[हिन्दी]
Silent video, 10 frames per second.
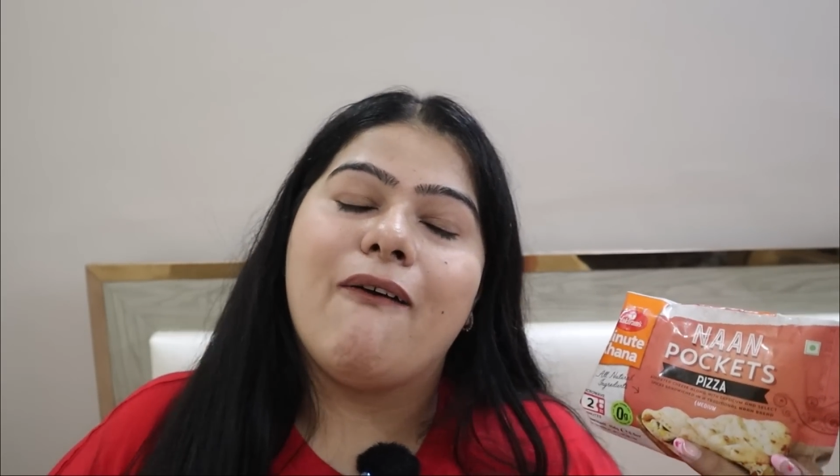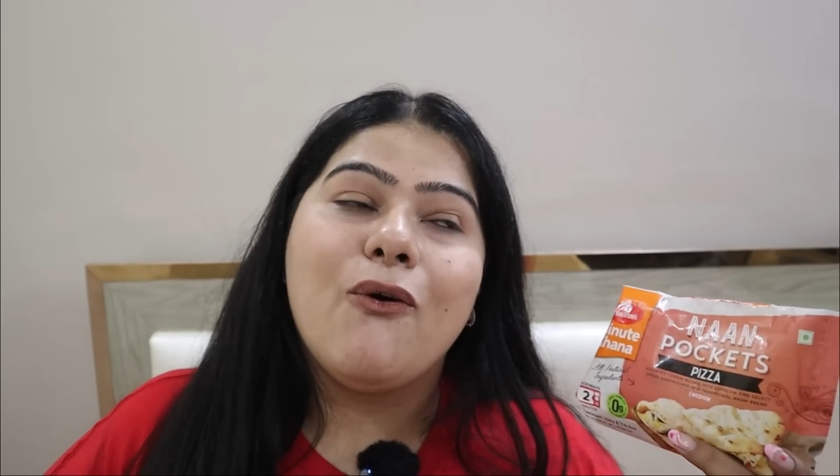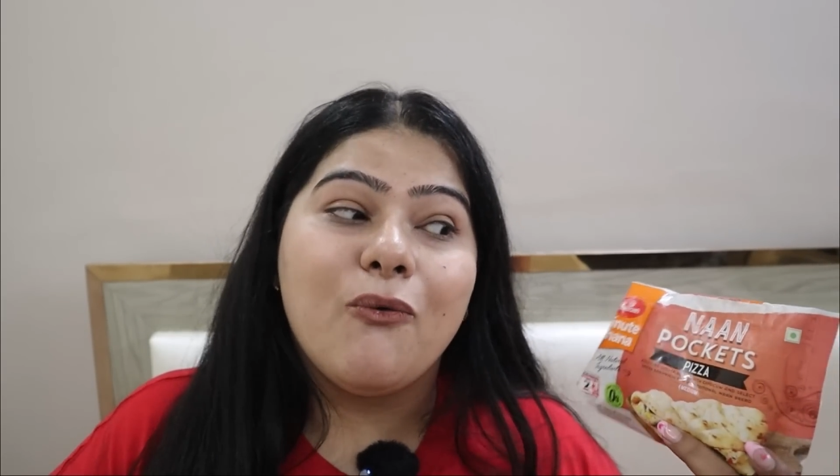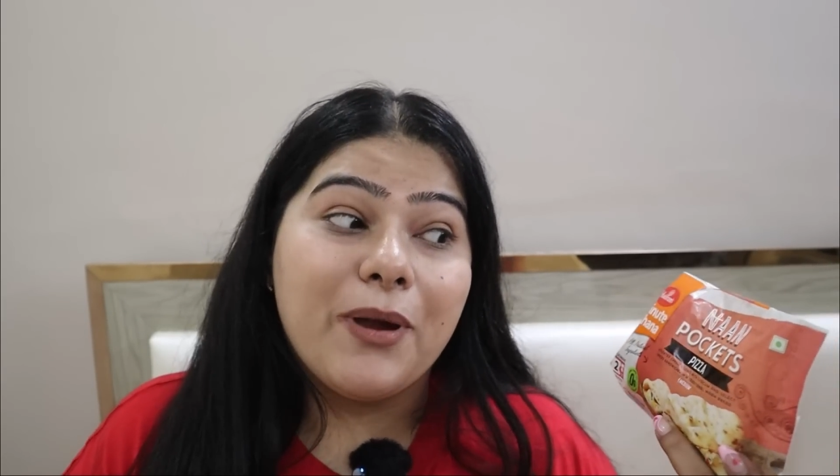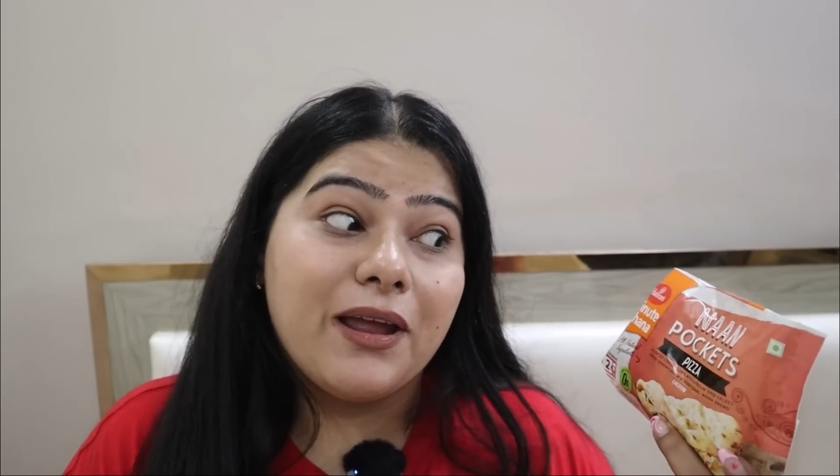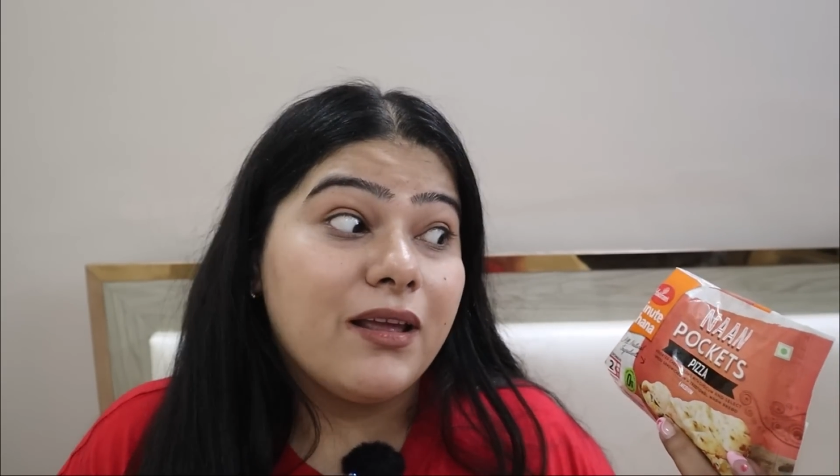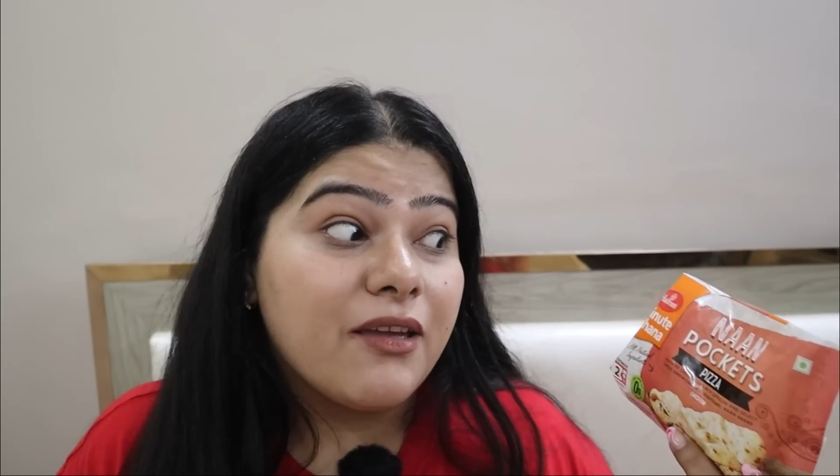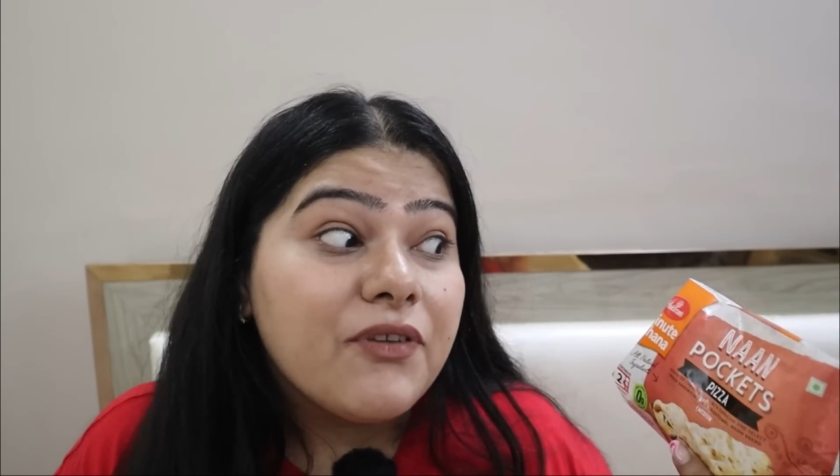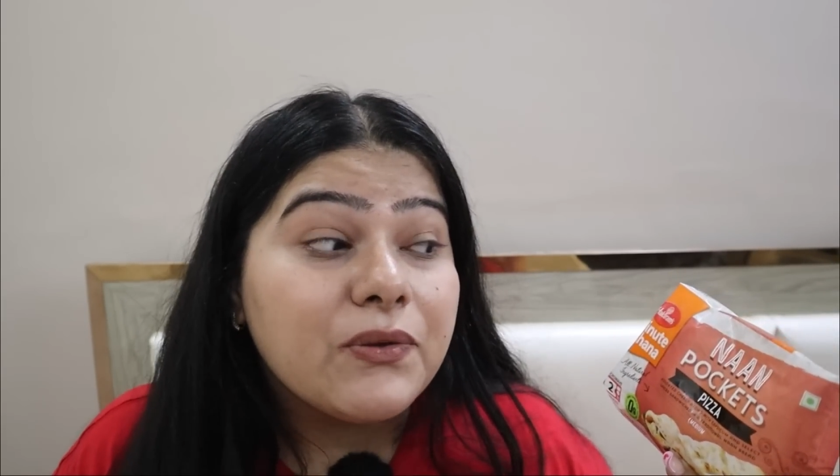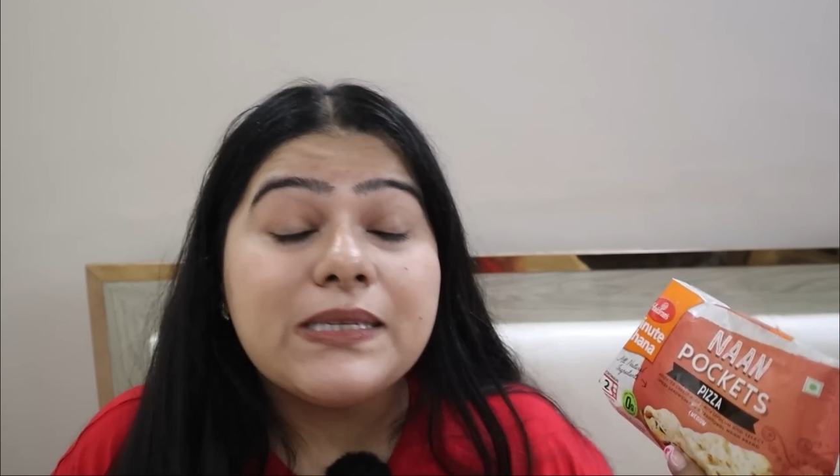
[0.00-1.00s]
ओ वे
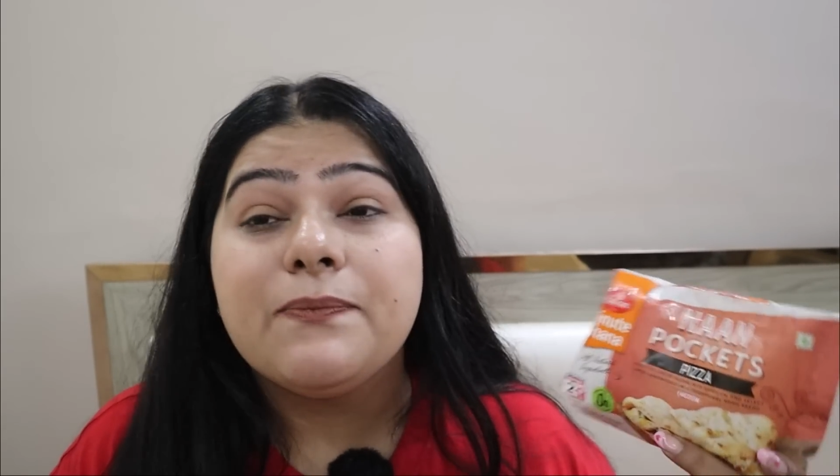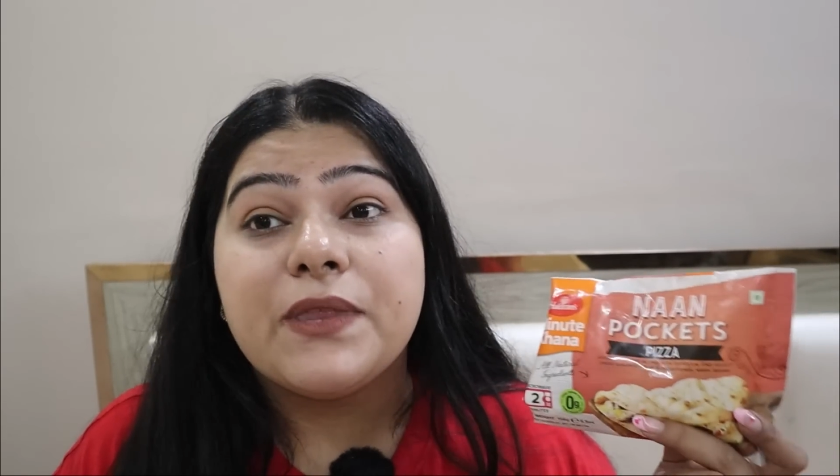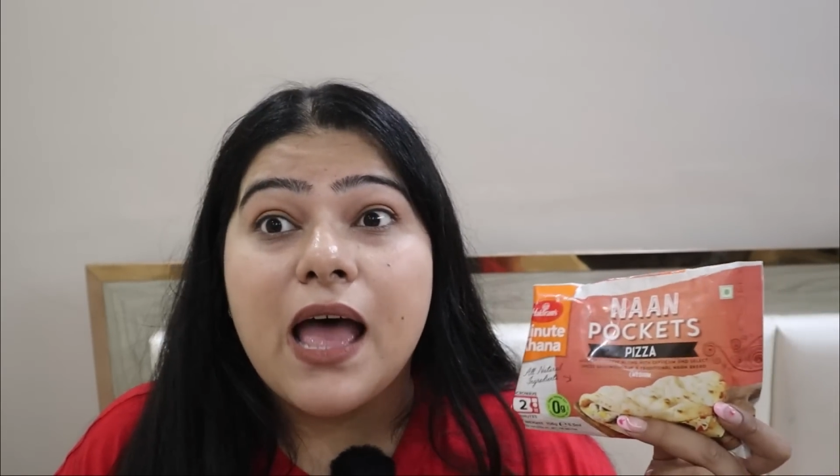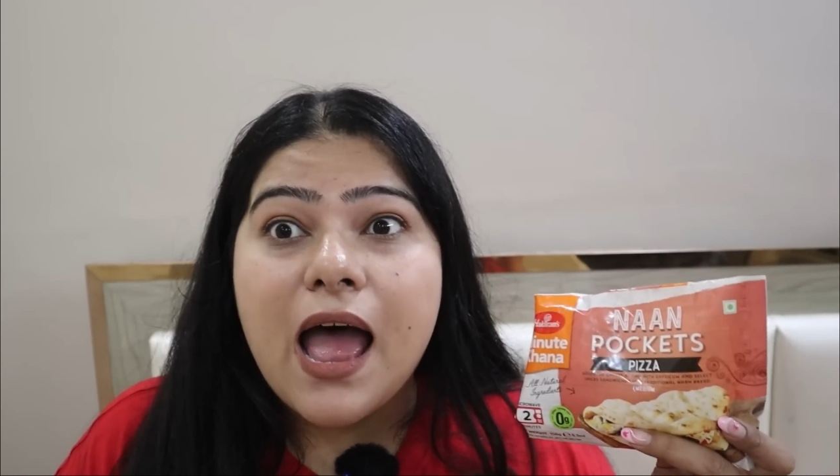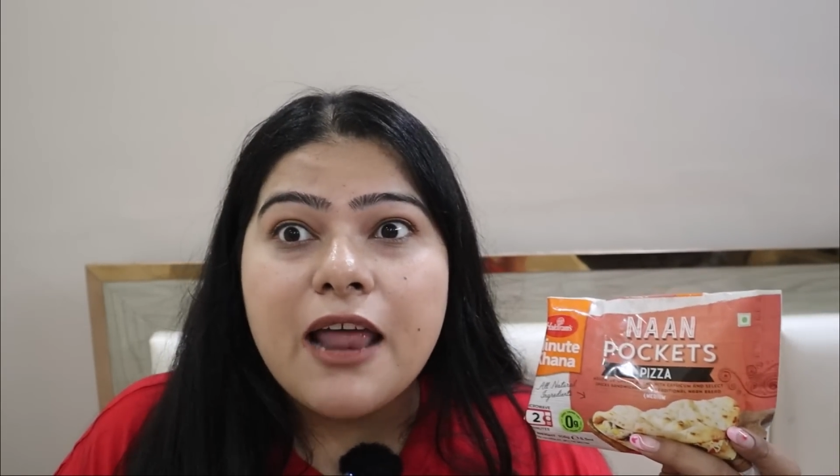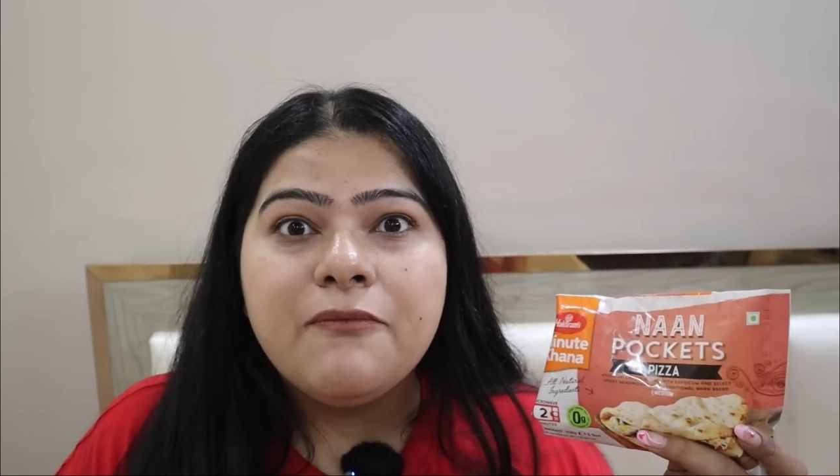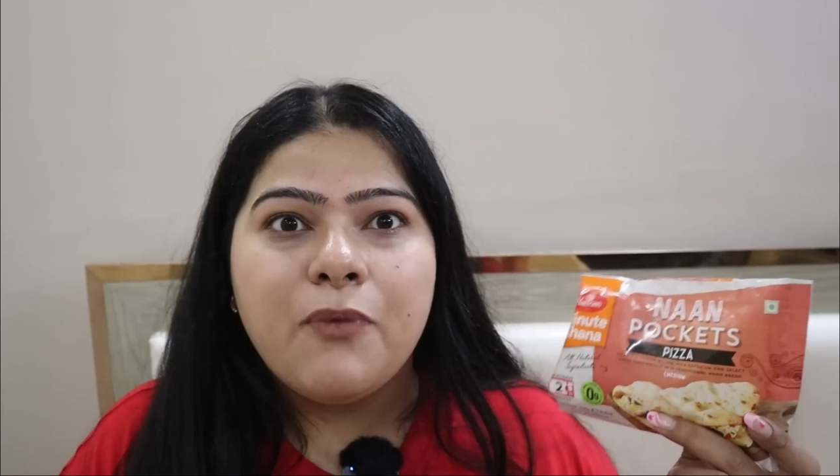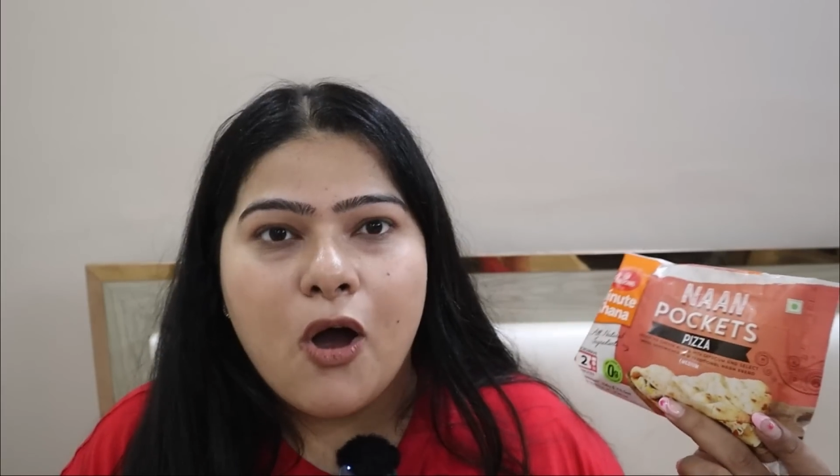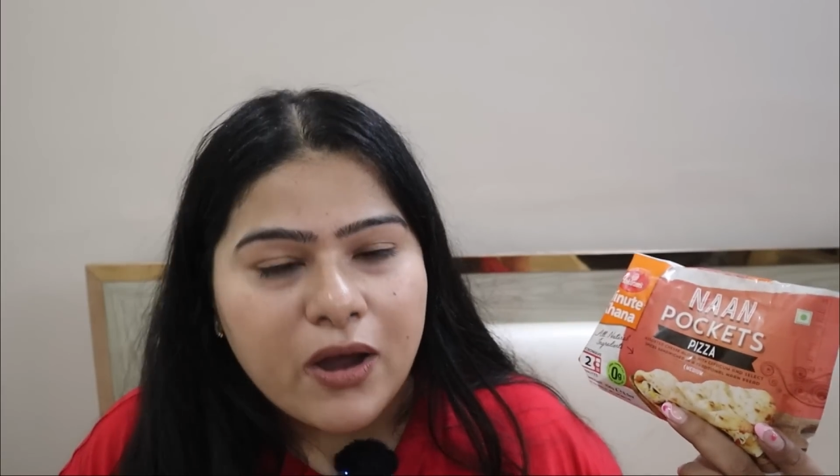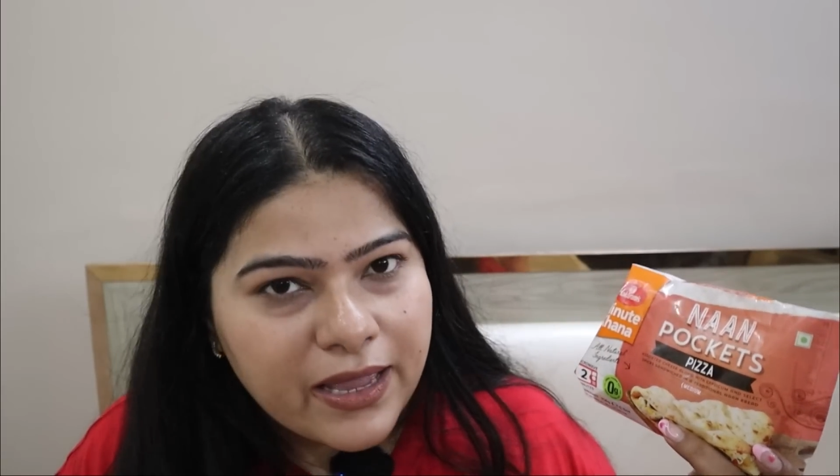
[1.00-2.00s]
गोना यू सम नान
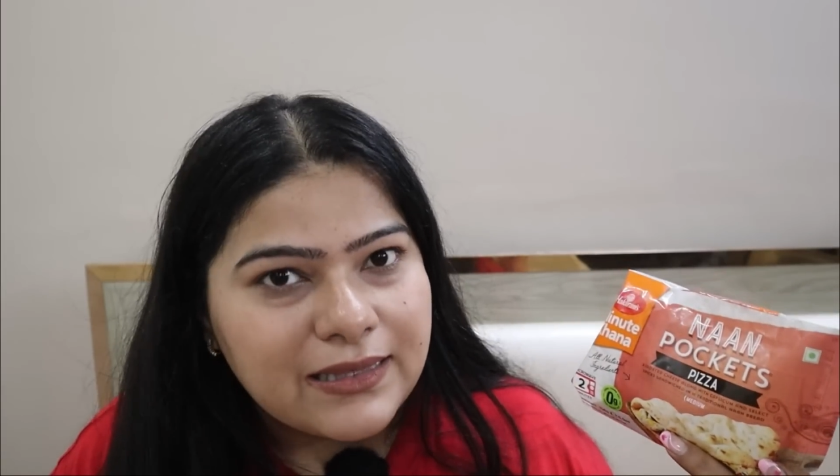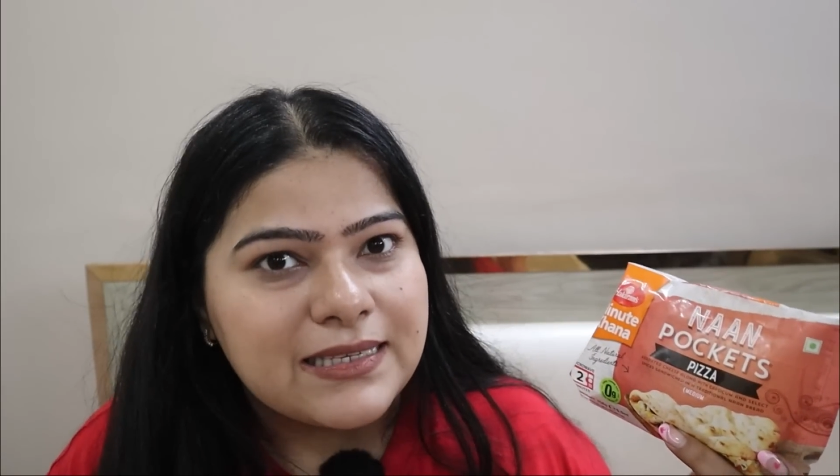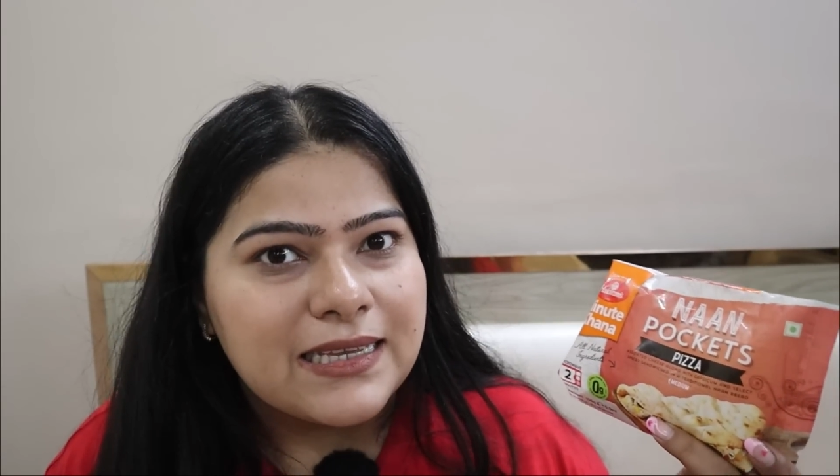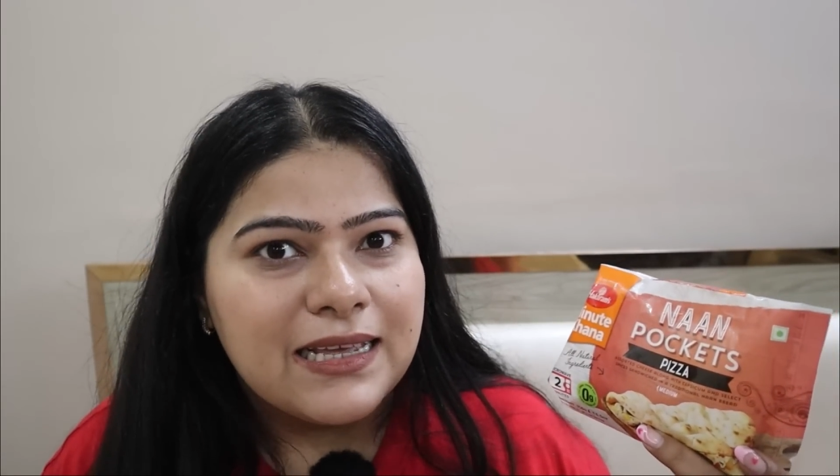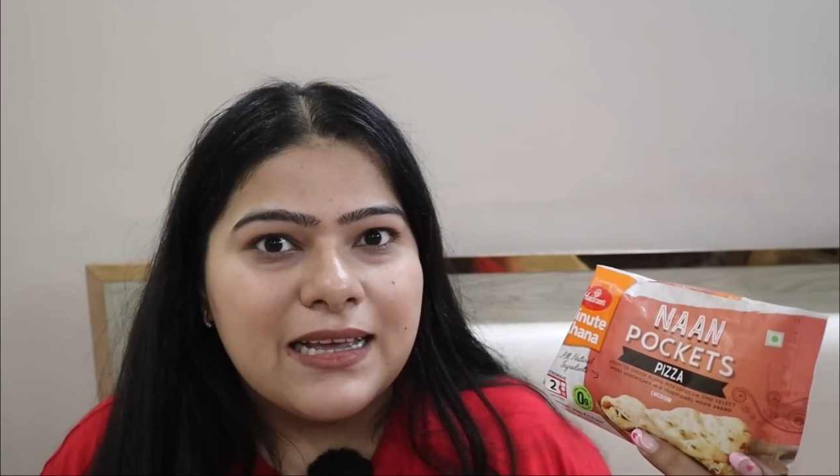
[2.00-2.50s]
पॉकेट्स